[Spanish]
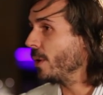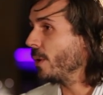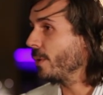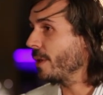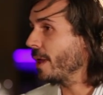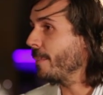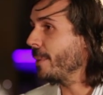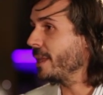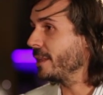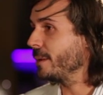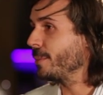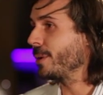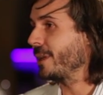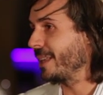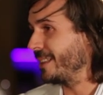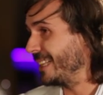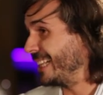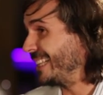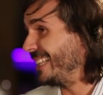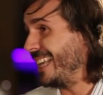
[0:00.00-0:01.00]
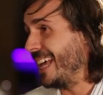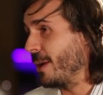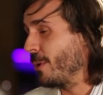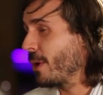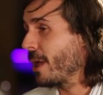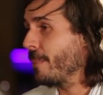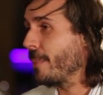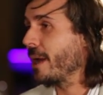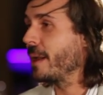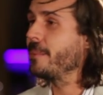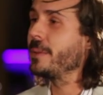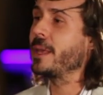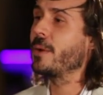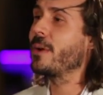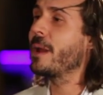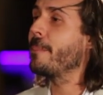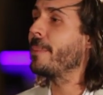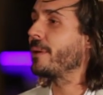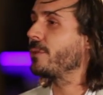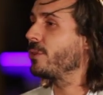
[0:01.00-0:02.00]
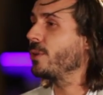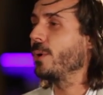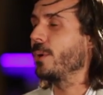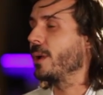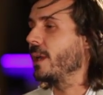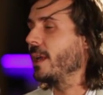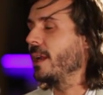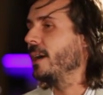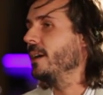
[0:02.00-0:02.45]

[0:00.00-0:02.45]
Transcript: obviamente, porque entendieron que para mí era una pasión, que